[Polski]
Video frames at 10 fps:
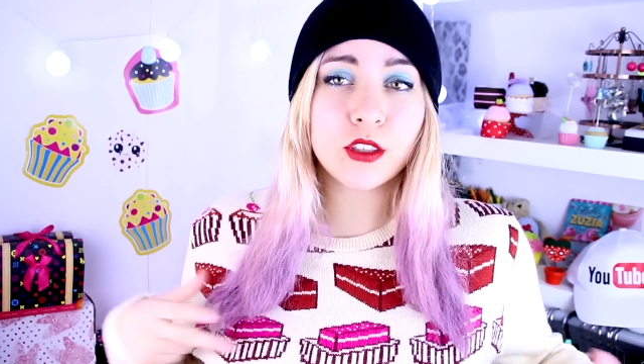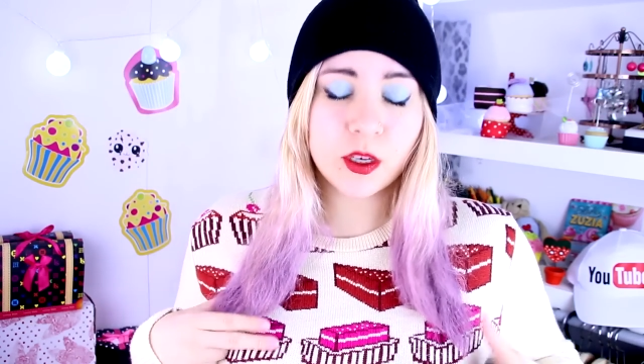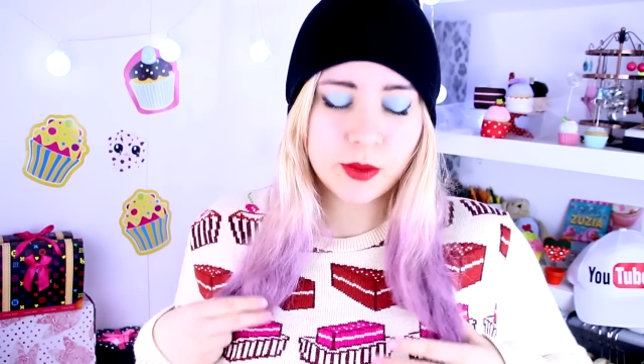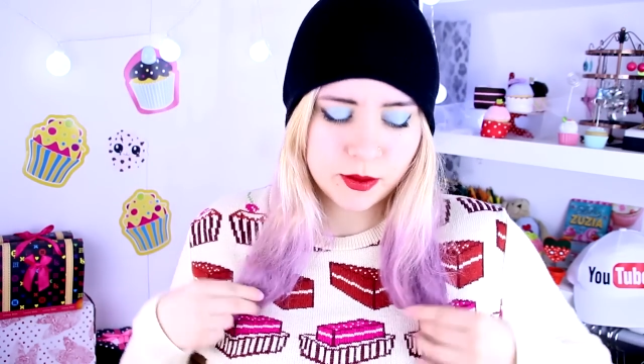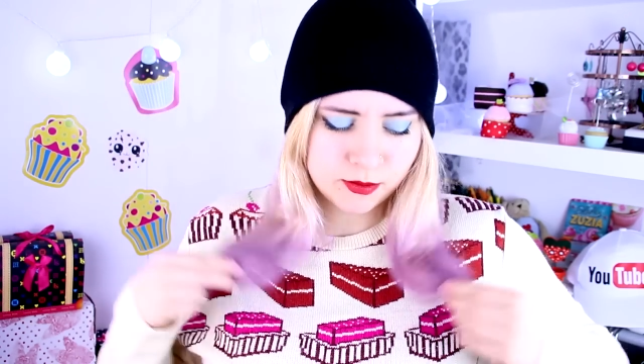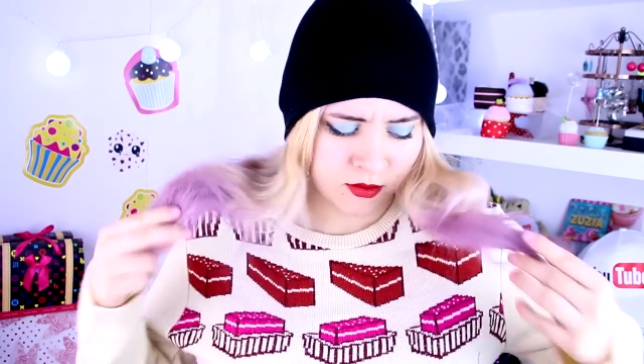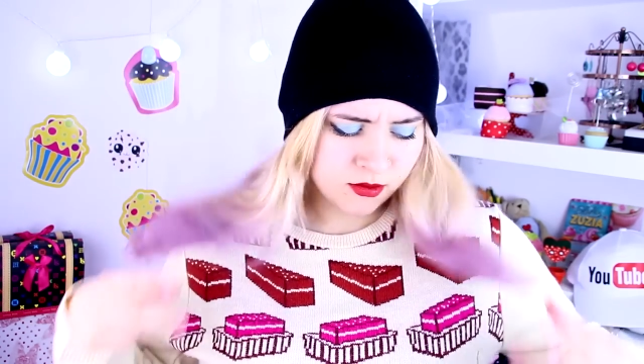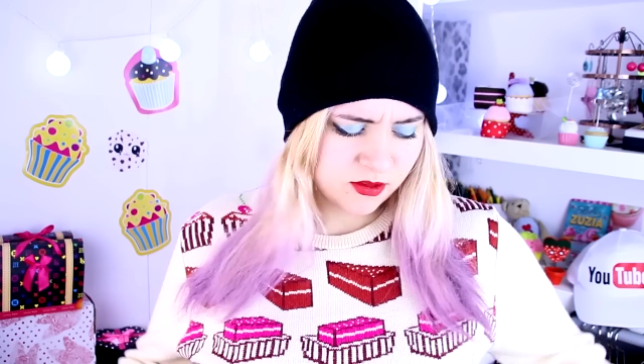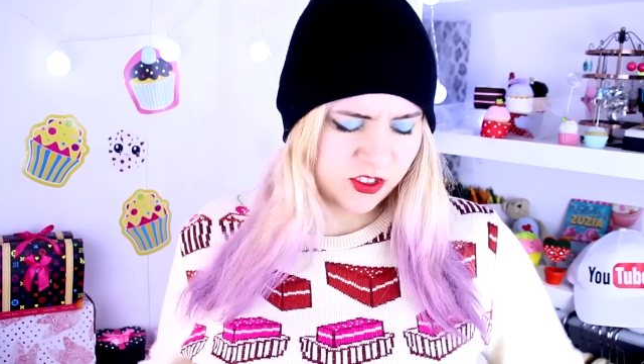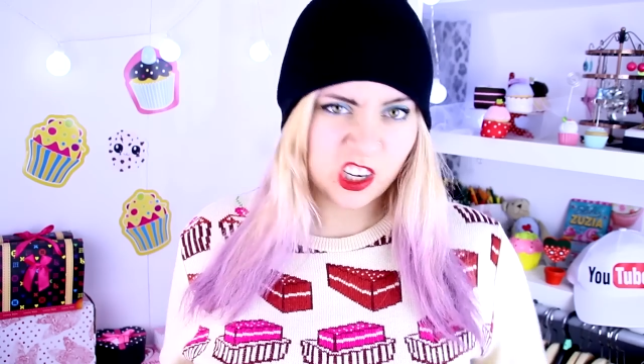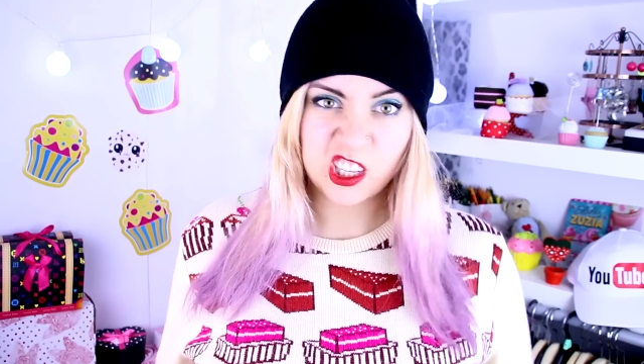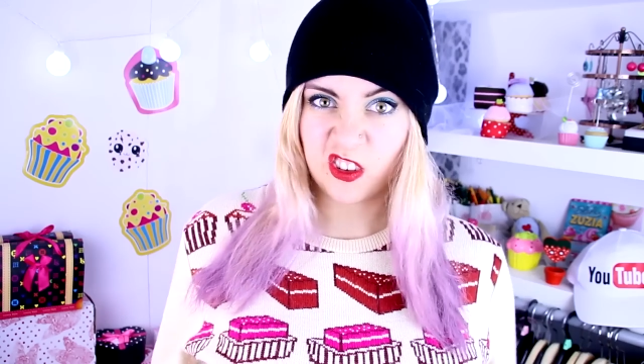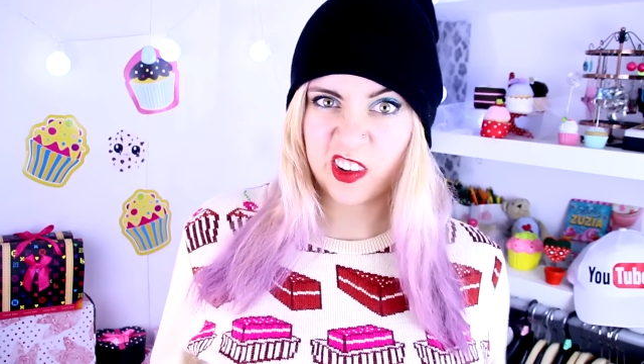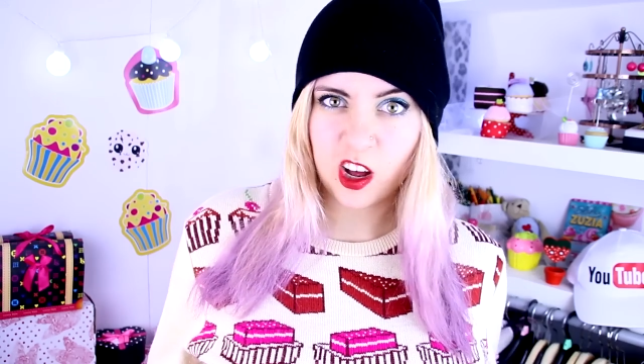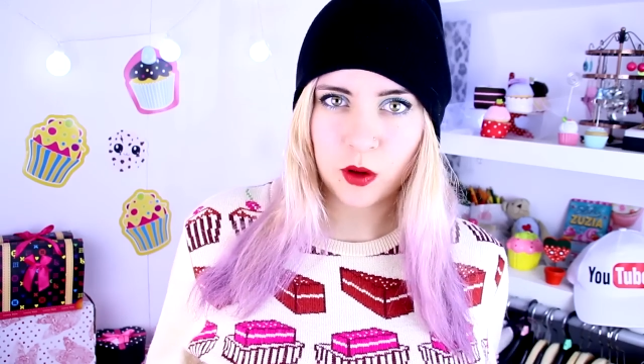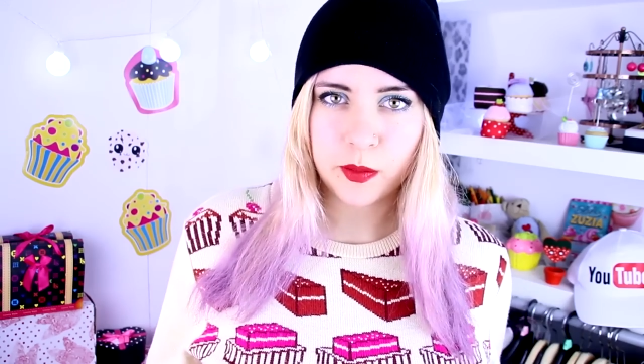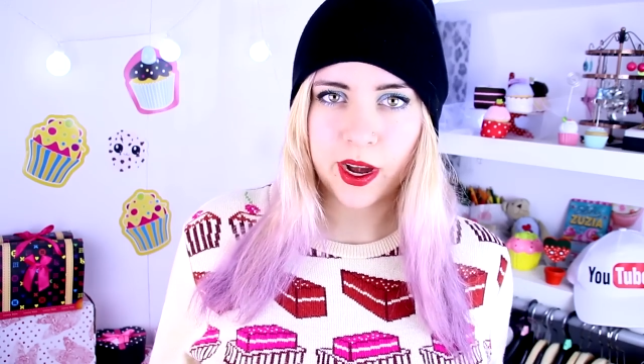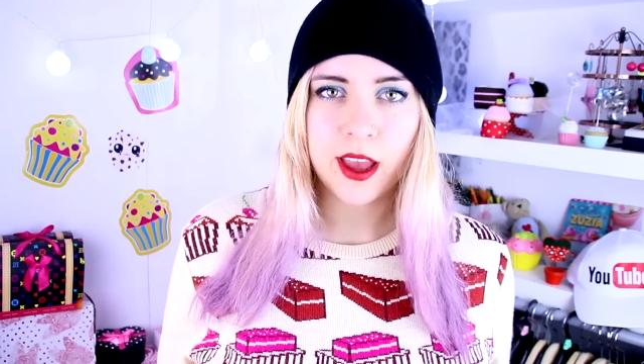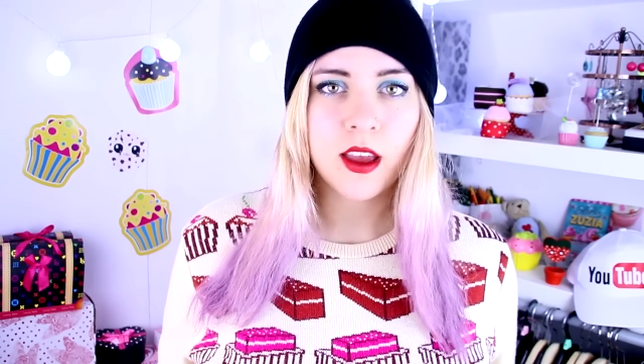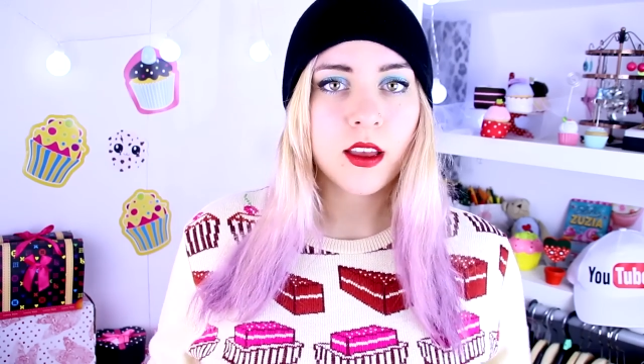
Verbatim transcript: że mam fioletowe ombre.